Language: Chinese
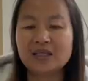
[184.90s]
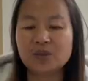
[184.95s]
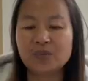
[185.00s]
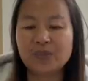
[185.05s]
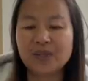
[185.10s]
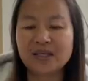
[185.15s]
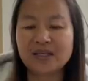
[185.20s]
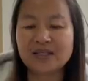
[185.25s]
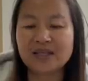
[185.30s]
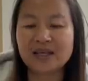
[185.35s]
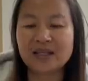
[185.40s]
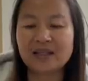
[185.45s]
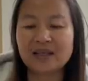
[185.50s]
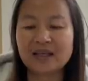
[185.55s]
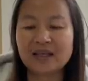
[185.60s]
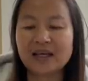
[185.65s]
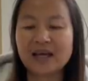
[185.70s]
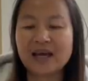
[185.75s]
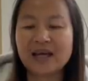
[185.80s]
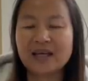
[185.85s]
被删得
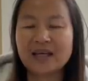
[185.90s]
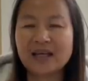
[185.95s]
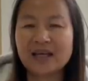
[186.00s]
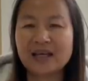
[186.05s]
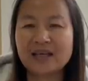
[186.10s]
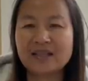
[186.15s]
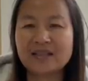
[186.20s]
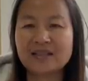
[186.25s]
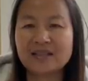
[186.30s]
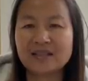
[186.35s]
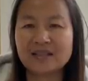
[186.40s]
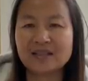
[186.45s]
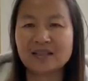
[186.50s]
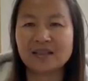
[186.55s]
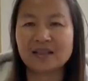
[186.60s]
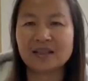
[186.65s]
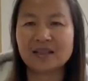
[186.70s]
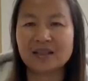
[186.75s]
干干净净了。